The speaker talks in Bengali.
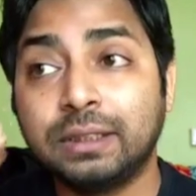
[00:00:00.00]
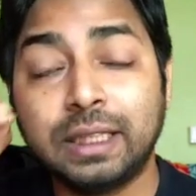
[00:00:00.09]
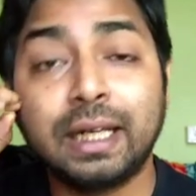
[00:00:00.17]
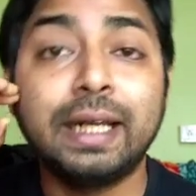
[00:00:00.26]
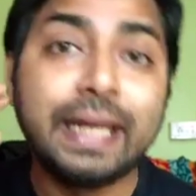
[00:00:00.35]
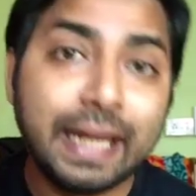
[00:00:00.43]

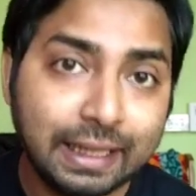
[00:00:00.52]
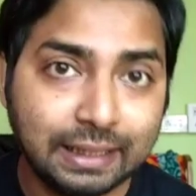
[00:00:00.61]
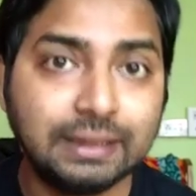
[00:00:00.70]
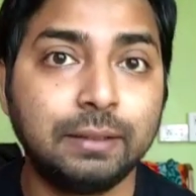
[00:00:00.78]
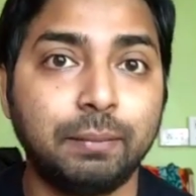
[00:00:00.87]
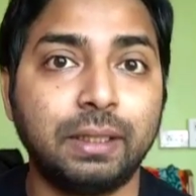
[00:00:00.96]
সেটা
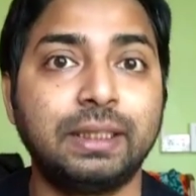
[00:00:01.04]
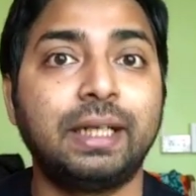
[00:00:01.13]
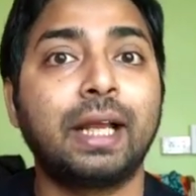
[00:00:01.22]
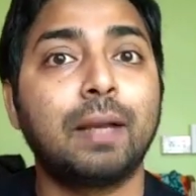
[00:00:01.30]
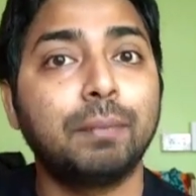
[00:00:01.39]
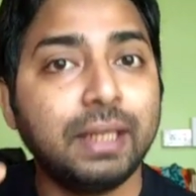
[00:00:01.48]
নেগলিজিবল
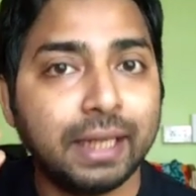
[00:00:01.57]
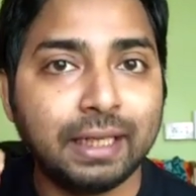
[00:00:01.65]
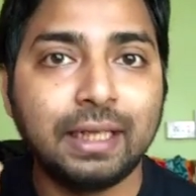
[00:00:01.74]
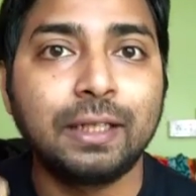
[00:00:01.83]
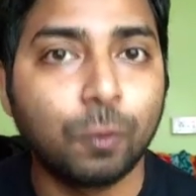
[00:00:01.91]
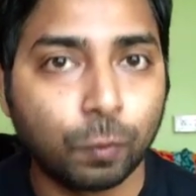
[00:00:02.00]
সেটাকে আমাদের
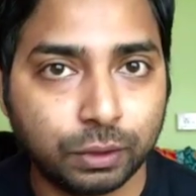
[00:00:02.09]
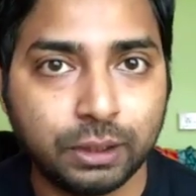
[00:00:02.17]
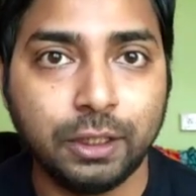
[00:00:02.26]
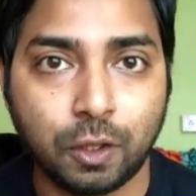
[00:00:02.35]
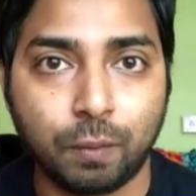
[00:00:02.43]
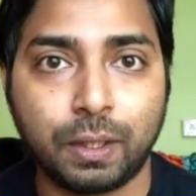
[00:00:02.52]
নেগলেক্ট
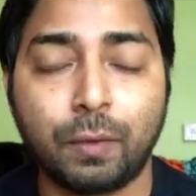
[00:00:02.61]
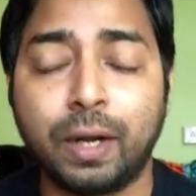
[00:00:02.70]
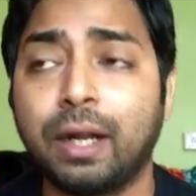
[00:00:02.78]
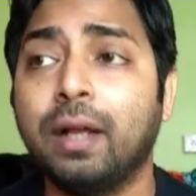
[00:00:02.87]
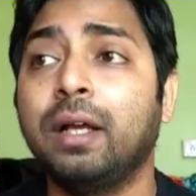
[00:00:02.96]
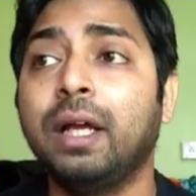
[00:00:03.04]
করতেই হবে কারণ
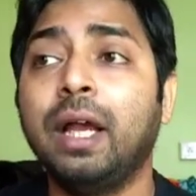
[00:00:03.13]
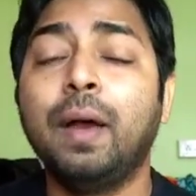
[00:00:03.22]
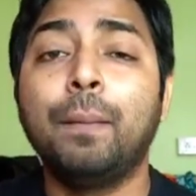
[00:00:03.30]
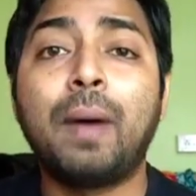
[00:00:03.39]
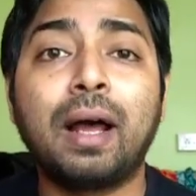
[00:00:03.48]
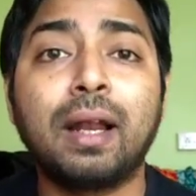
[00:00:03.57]
একটা
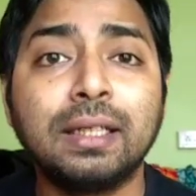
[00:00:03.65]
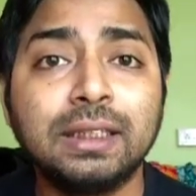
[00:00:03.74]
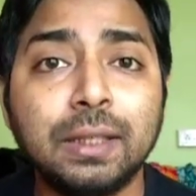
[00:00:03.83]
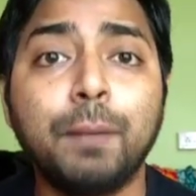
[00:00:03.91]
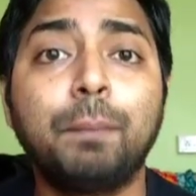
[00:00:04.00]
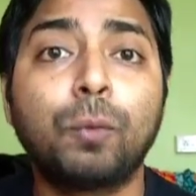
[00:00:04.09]
বাংলা
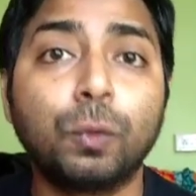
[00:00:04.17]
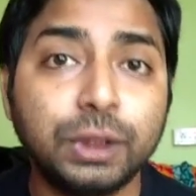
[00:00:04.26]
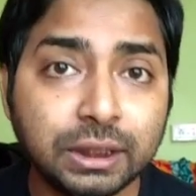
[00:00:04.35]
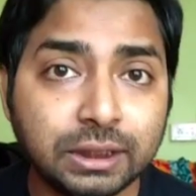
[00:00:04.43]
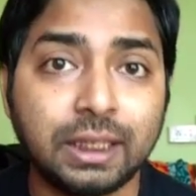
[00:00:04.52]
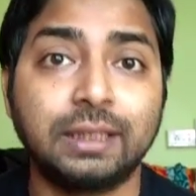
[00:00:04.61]
সিনেমার
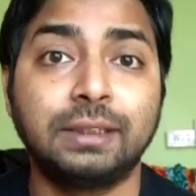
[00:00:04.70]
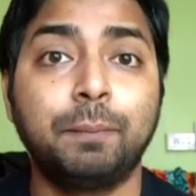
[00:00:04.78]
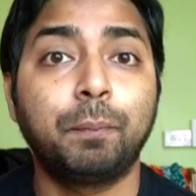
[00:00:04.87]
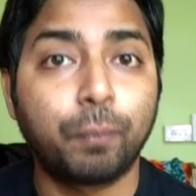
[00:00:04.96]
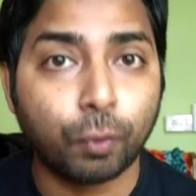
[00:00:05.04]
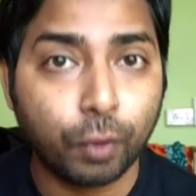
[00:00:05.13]
প্রচেষ্টা যে
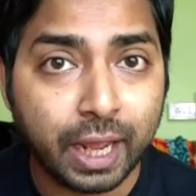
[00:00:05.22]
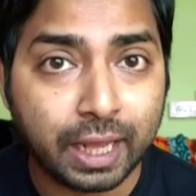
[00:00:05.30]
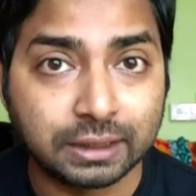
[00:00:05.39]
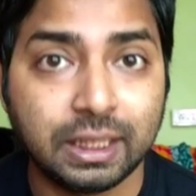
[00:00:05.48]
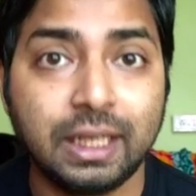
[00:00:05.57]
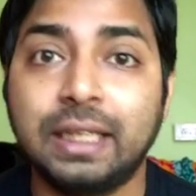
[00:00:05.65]

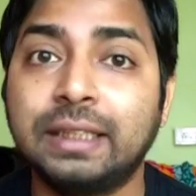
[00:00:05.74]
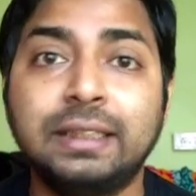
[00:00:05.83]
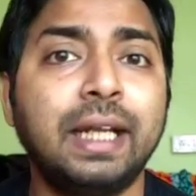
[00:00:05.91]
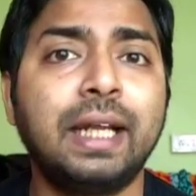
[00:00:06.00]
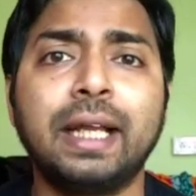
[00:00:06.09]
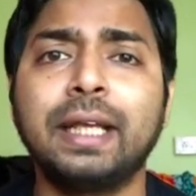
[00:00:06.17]
প্রয়াস
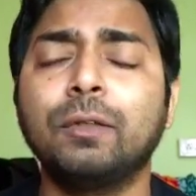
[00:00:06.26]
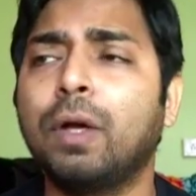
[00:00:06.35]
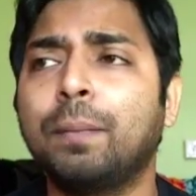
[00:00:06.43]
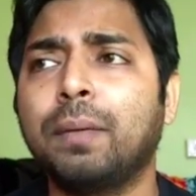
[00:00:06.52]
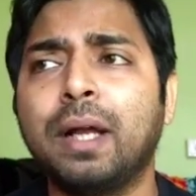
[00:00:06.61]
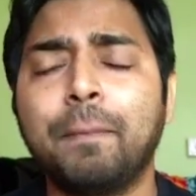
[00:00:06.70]
সেটাকে তো
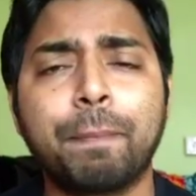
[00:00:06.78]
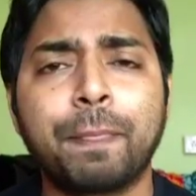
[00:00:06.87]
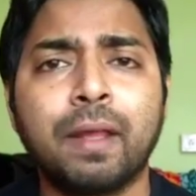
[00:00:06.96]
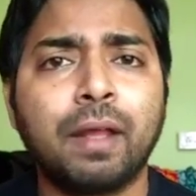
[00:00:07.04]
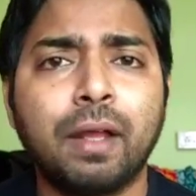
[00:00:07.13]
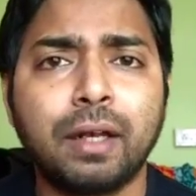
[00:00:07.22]
আমরা
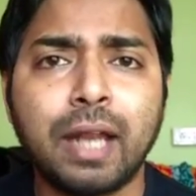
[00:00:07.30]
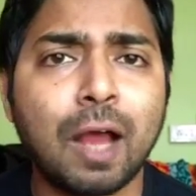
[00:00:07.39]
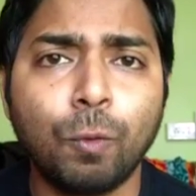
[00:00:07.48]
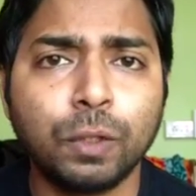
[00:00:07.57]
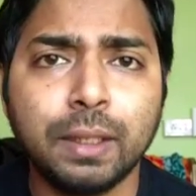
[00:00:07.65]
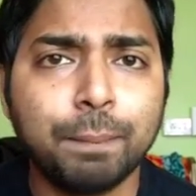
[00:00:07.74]
না
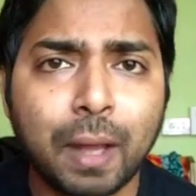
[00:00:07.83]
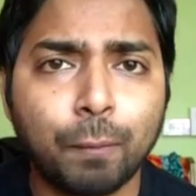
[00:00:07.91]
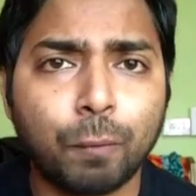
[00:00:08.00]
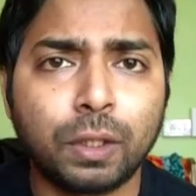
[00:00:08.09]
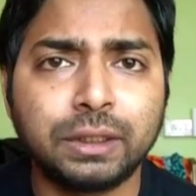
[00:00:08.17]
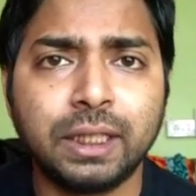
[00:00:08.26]
করতে
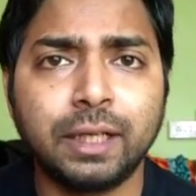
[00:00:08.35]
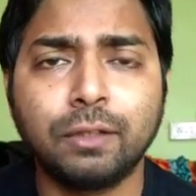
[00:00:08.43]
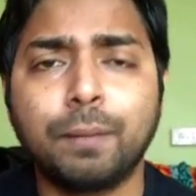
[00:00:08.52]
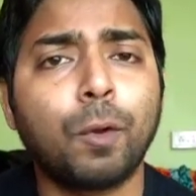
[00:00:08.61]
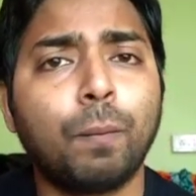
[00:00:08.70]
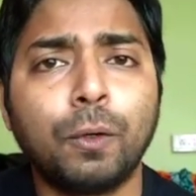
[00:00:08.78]
পারবো না সেটাকে
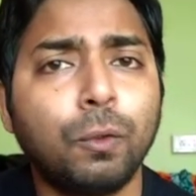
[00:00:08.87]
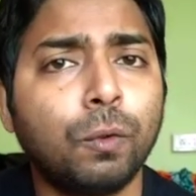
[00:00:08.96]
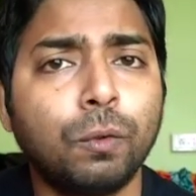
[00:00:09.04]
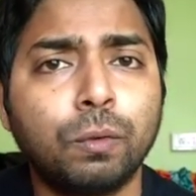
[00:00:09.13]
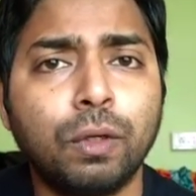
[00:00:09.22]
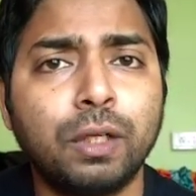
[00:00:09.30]
তো আমরা অমান্য
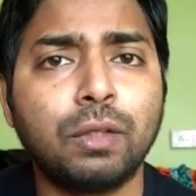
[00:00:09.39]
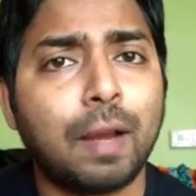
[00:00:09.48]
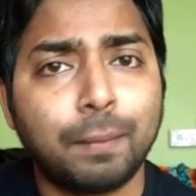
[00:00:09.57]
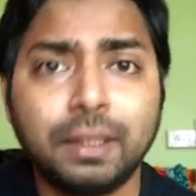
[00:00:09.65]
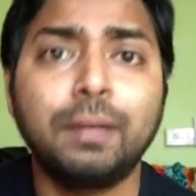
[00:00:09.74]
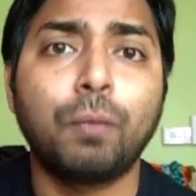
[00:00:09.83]
করলে তো
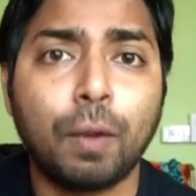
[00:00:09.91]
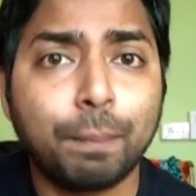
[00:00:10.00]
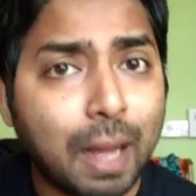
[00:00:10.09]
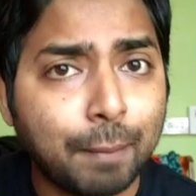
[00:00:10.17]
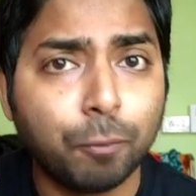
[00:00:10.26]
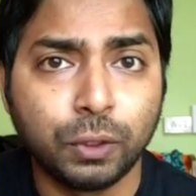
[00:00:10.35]
আমাদের
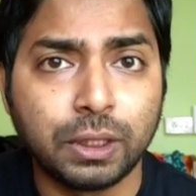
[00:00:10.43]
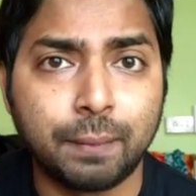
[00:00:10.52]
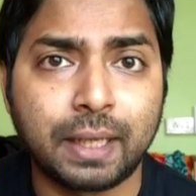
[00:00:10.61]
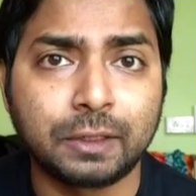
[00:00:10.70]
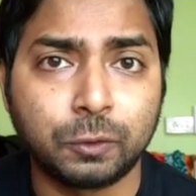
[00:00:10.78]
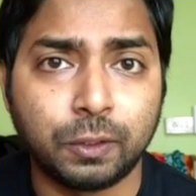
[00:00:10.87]
মহাপাপ হয়ে
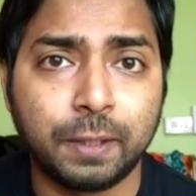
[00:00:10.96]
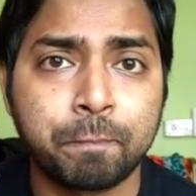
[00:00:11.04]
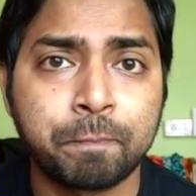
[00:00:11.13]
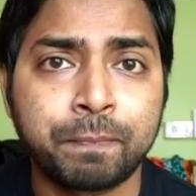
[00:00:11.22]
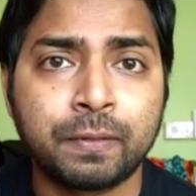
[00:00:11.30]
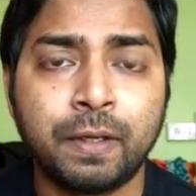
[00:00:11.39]
যাবে অ্যাকচুয়ালি
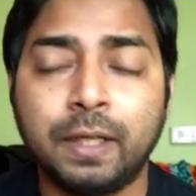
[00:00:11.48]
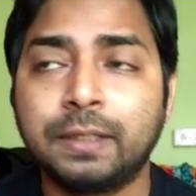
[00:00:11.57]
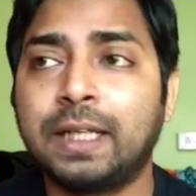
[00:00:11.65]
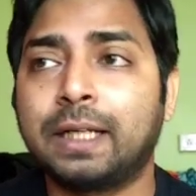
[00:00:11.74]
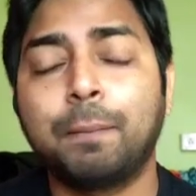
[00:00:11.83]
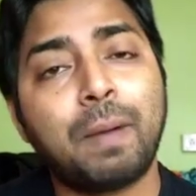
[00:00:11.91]

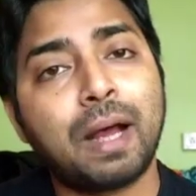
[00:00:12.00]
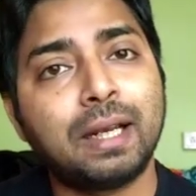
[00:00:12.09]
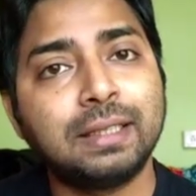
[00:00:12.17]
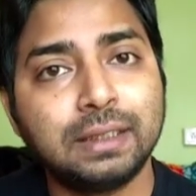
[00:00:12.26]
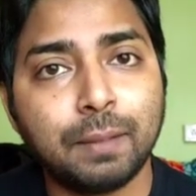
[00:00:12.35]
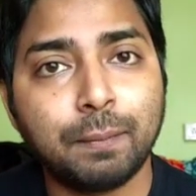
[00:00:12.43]
যে একটা
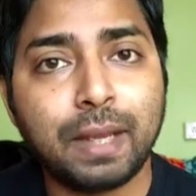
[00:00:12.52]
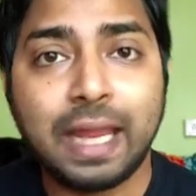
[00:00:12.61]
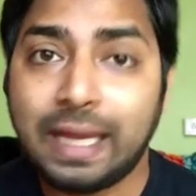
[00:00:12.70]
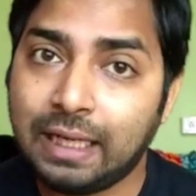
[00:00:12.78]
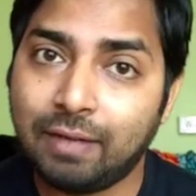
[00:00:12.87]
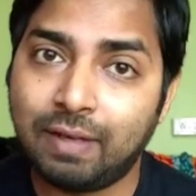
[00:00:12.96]
বাংলা সিনেমা
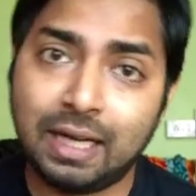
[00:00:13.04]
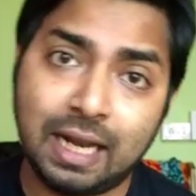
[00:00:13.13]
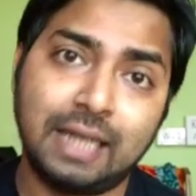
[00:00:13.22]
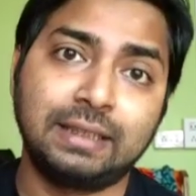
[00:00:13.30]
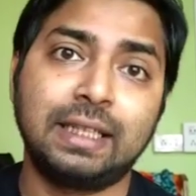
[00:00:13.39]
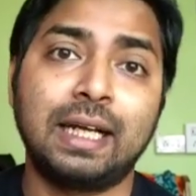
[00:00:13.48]
এই লেভেলে
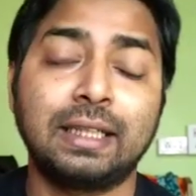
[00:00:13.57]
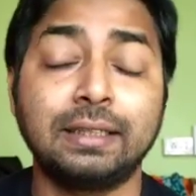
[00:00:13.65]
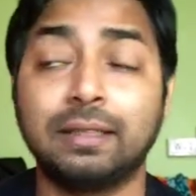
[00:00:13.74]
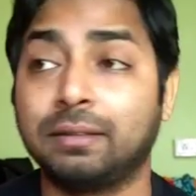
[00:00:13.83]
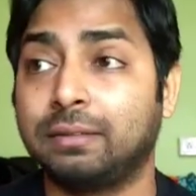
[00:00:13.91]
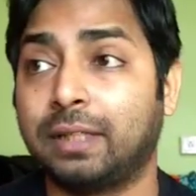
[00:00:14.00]
লার্জ স্কেলে একটা
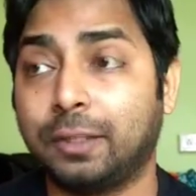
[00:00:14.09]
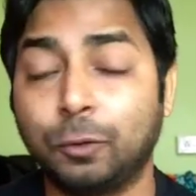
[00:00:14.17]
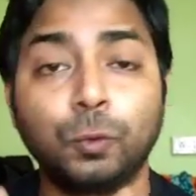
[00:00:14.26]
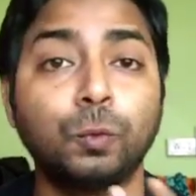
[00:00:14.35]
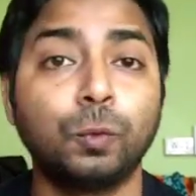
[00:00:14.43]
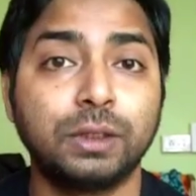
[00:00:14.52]
এত
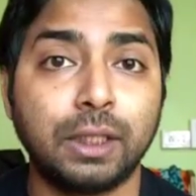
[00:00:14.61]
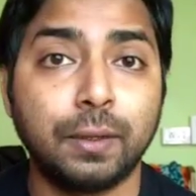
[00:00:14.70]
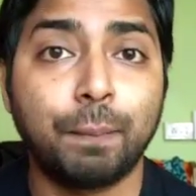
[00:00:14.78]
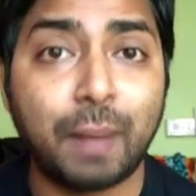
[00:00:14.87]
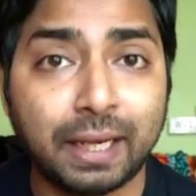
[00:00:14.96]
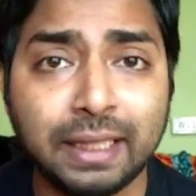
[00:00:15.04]
সুন্দর
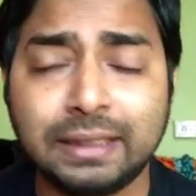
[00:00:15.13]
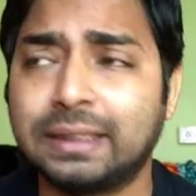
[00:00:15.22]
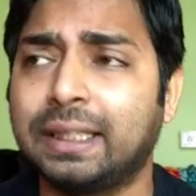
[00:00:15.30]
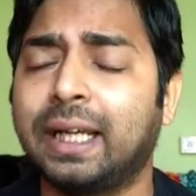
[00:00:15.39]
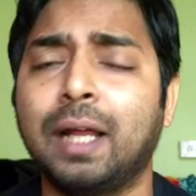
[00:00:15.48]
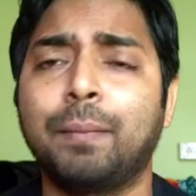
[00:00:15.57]
সিনেমা বানিয়েছে
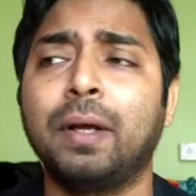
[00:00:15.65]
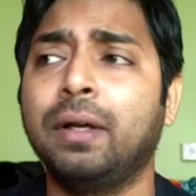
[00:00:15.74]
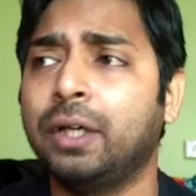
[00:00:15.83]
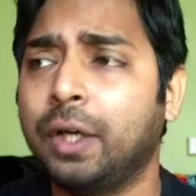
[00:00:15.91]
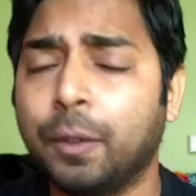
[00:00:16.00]
সেখানে আমরা